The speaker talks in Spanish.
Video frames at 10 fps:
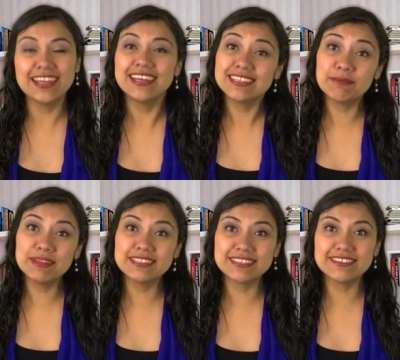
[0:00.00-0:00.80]

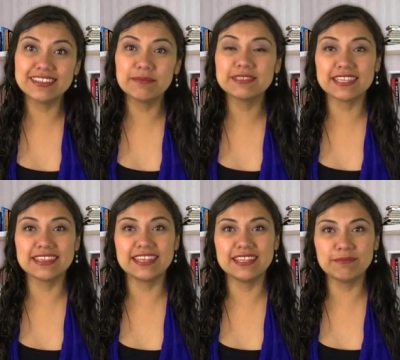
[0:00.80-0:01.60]
También les recordamos que
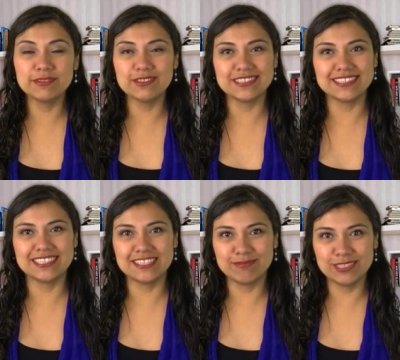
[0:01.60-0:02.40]
tenemos
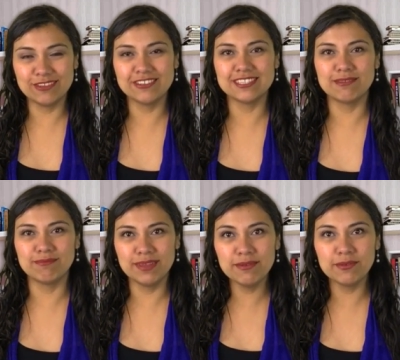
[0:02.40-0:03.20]
nuestras transmisiones
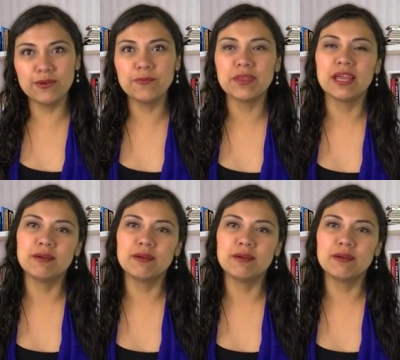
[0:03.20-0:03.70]
en vivo